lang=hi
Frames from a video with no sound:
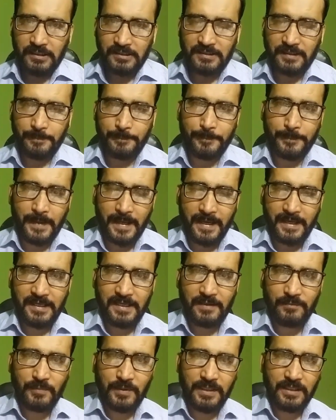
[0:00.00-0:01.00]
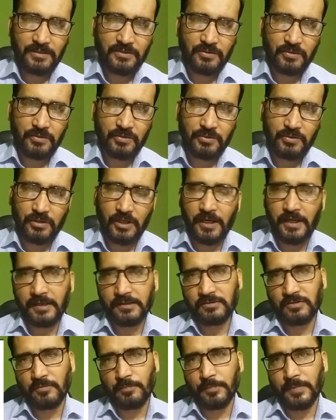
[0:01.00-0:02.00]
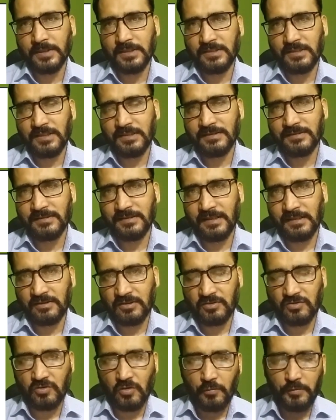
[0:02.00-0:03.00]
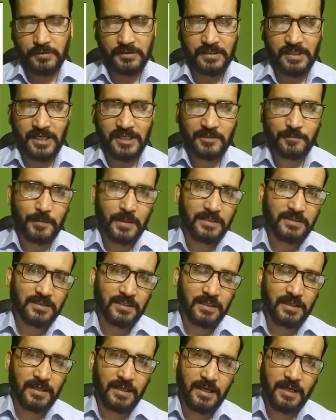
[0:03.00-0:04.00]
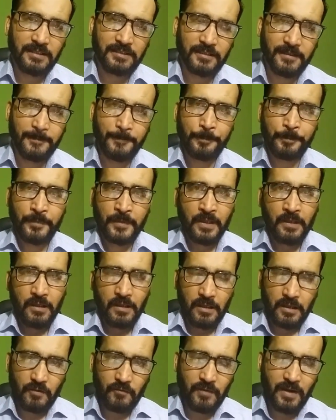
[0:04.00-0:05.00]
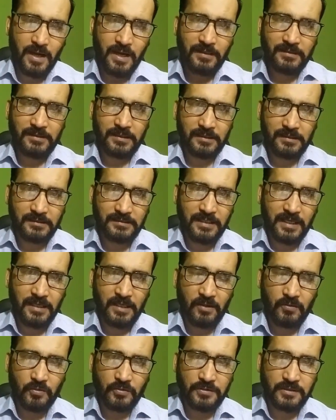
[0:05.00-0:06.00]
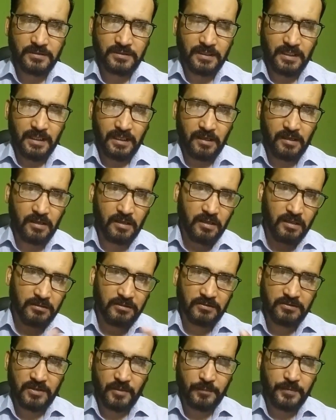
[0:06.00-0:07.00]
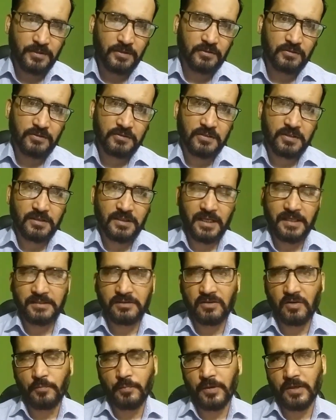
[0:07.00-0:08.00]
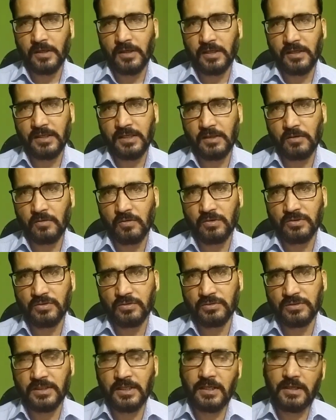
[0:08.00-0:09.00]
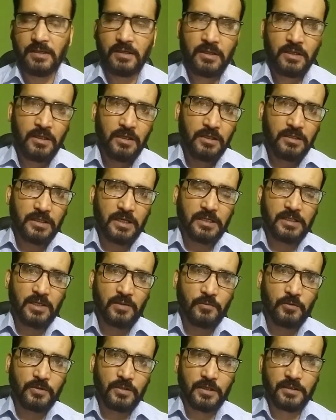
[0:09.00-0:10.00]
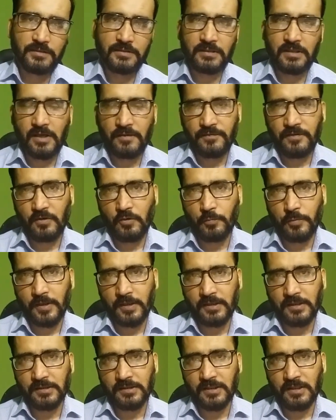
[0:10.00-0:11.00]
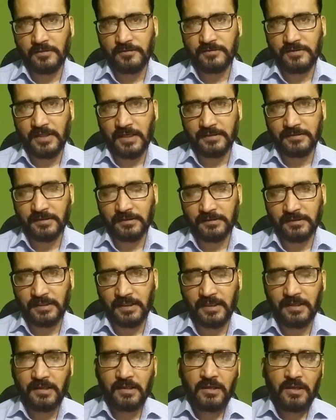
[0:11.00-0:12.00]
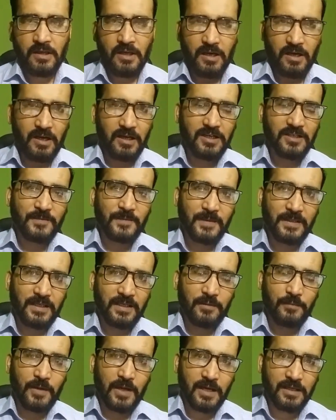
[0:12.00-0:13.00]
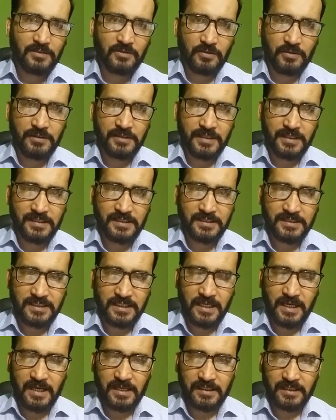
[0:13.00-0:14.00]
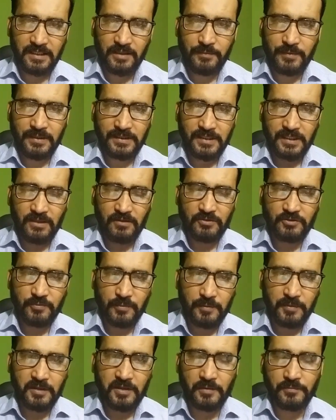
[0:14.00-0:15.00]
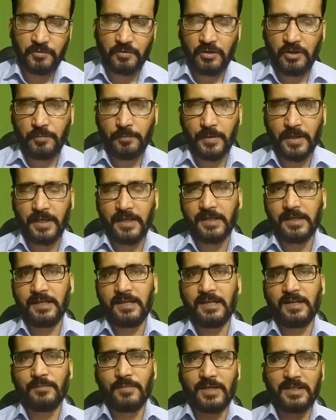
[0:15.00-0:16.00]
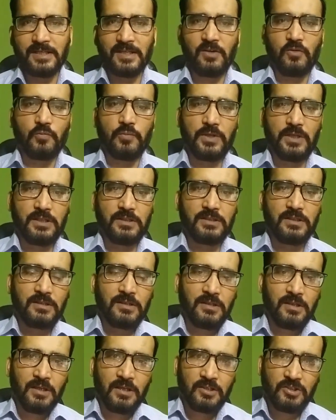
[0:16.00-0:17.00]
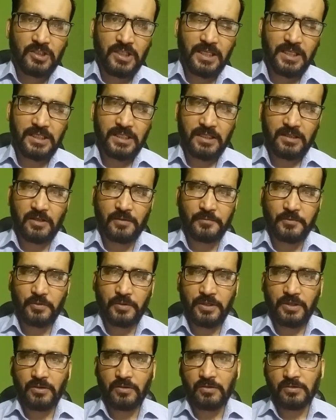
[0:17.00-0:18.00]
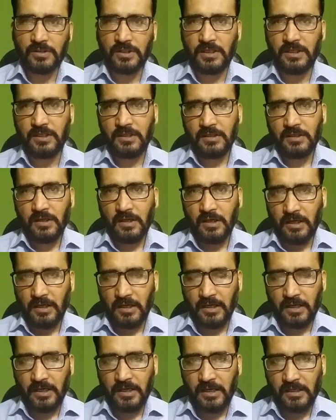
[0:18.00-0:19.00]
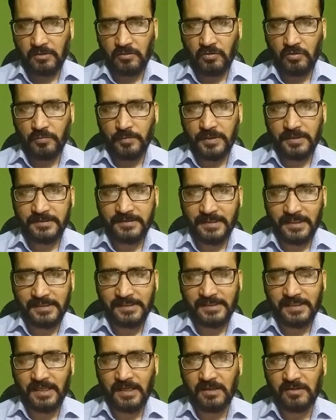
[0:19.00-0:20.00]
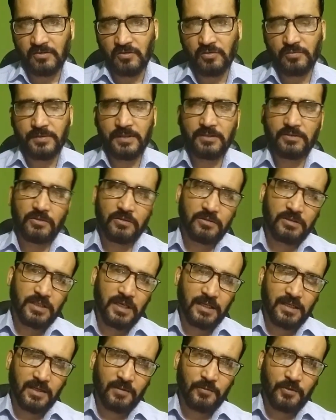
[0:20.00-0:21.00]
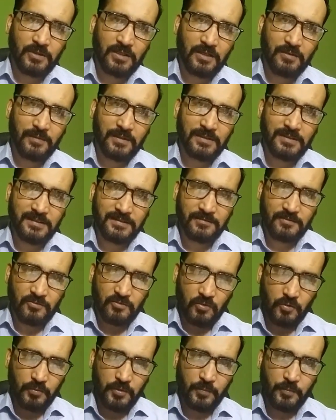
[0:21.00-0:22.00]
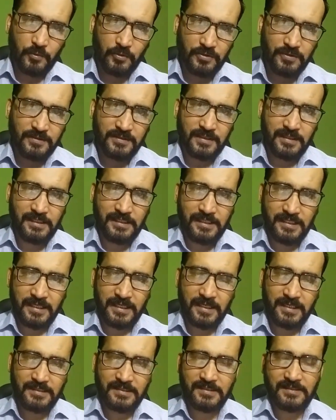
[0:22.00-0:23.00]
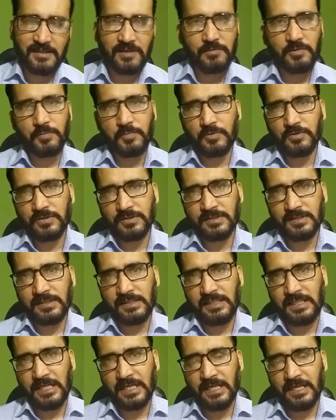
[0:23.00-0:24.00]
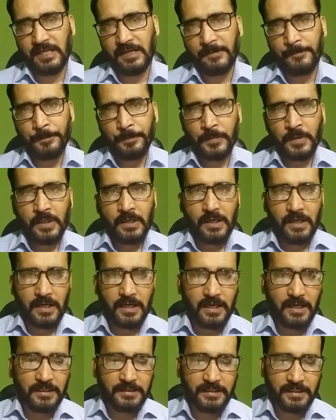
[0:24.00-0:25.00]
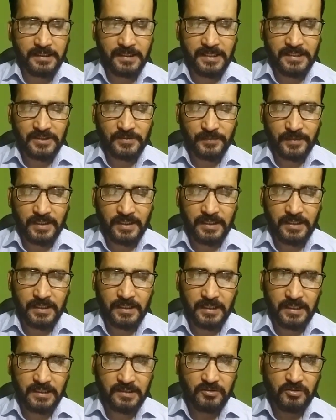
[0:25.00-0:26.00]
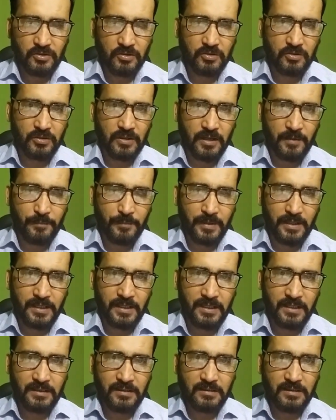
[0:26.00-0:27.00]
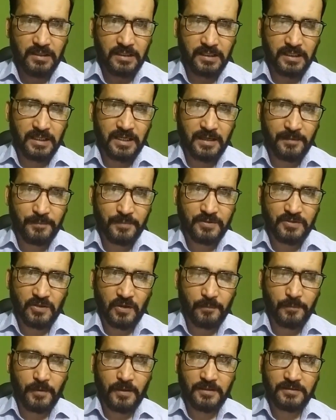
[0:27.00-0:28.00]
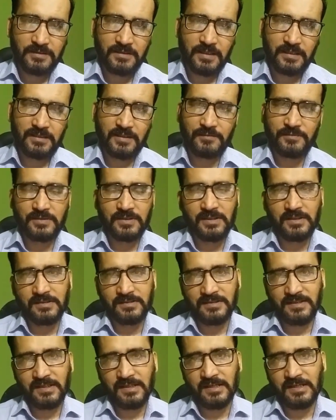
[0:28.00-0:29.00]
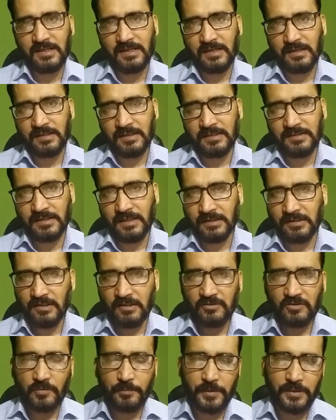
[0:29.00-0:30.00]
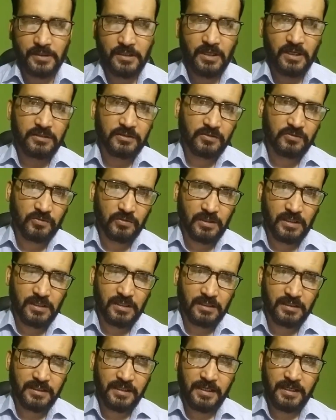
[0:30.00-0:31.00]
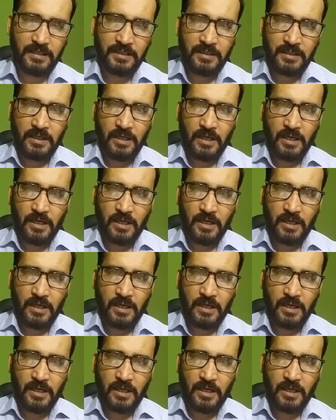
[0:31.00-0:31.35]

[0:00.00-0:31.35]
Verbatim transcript: इससे पहले भी जो 125 124 के आसपास तक गया था वहाँ तक जाने की कोशिश करें और 126 127 के ऊपर अगर ये क्लोज होता है टाटा मोटर्स काफ़ी ऊपर की तरफ जा सकता है और इसमें देखिए बाहर जो इंटरनेशनली आंकड़े भी थे उसमें भी कमजोरी पाई गई है बट ये उम्मीद थी कि कमजोरी होगी आंकड़ों में सेल्स के आंकड़ों में तो टाटा मोटर में जिस जो भी पोजीशन लिए हैं जिसने भी पोजीशन लिया है देखिए इसमें जो अब अगर आप स्टॉप लॉस एकदम से नज़दीक कर रखना चाहते हैं 115 सोलह रखिए